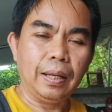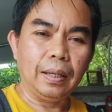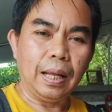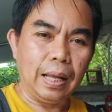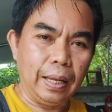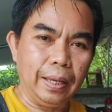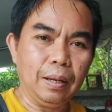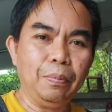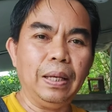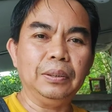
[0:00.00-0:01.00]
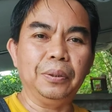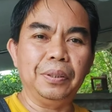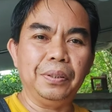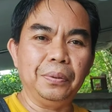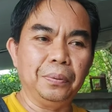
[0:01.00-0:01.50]
ขายกาแฟสด
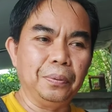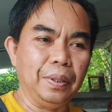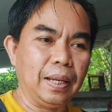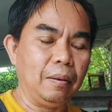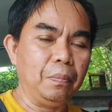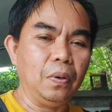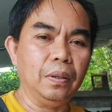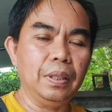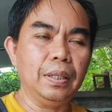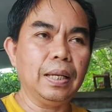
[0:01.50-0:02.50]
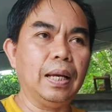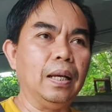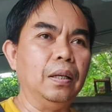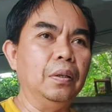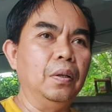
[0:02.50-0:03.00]
อยู่นะครับ พอที่จะ
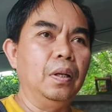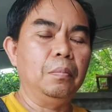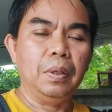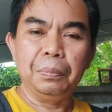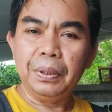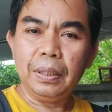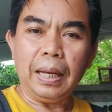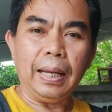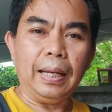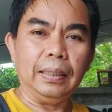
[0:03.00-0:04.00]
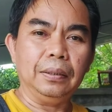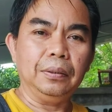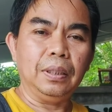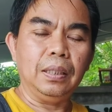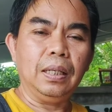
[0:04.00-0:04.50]
มีพื้นฐาน
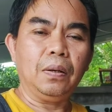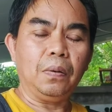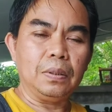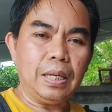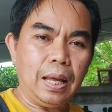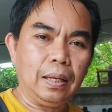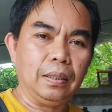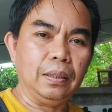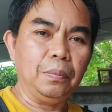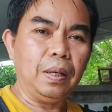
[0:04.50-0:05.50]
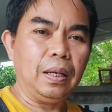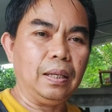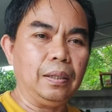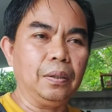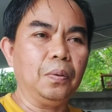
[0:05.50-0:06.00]
ในเรื่องของช่าง หรือว่า
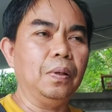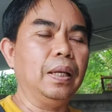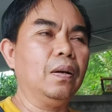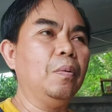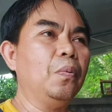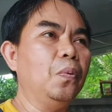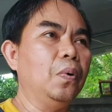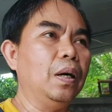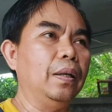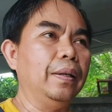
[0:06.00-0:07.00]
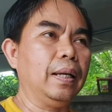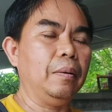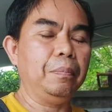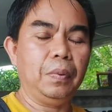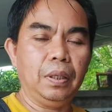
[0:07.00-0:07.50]
คนในครอบครัวนะครั
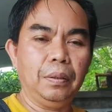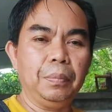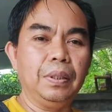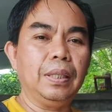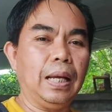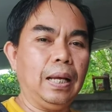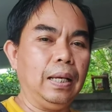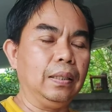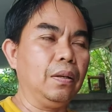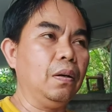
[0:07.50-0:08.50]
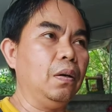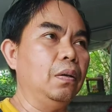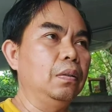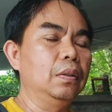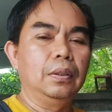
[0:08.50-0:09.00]
บมีพื้นฐานก็
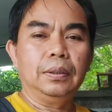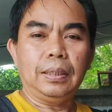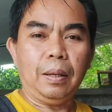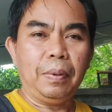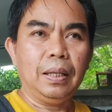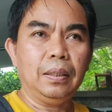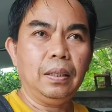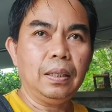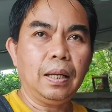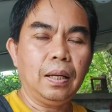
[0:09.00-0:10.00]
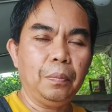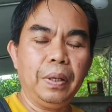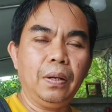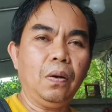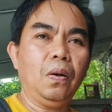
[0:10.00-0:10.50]
สามารถที่จะ
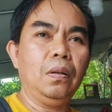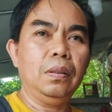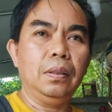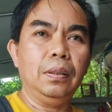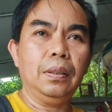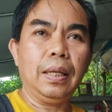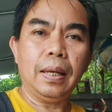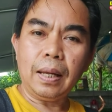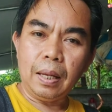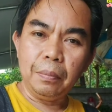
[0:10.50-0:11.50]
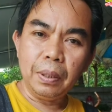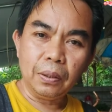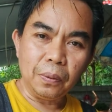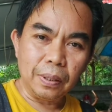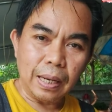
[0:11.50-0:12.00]
วิเคราะห์ หรือแก้ไขเบื้อง
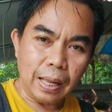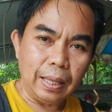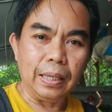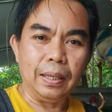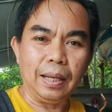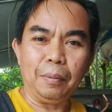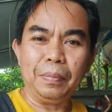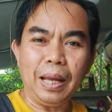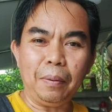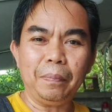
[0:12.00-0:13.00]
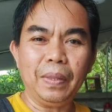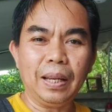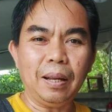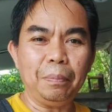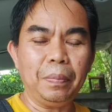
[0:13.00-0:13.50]
ต้นได้นะครับ ย้ำนะ
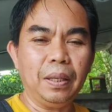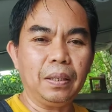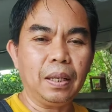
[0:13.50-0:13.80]
ครับเป็น